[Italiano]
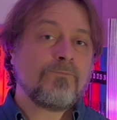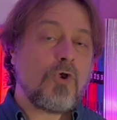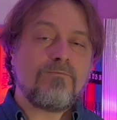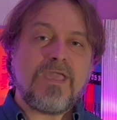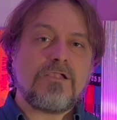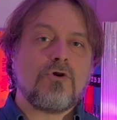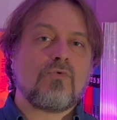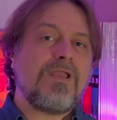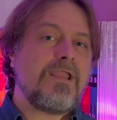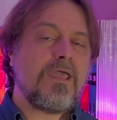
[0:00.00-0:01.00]
o meglio,
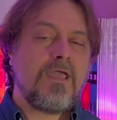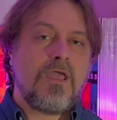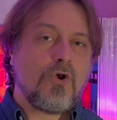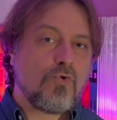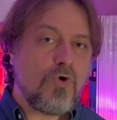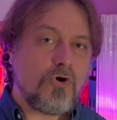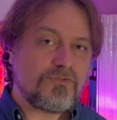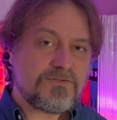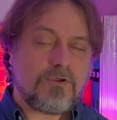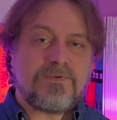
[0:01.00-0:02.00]
quelle
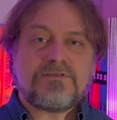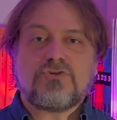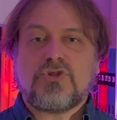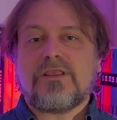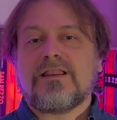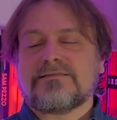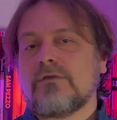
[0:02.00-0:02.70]
quotes, come si dice in inglese,